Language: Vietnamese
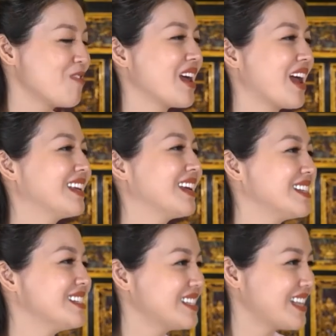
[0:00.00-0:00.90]
nay thầy đã
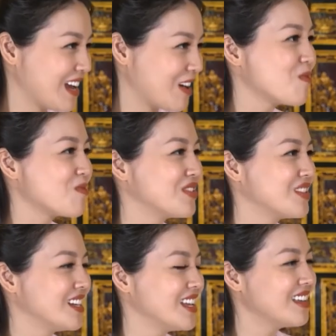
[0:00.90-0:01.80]
chia sẻ cùng
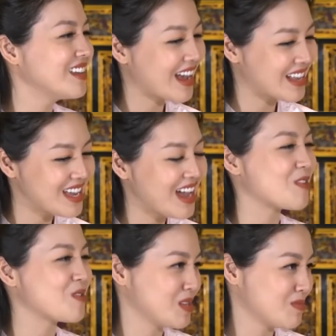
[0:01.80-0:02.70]
với những khán giả
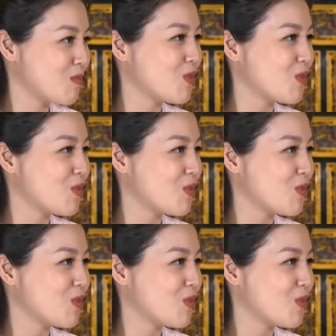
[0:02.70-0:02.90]
của Dưới Bóng Bồ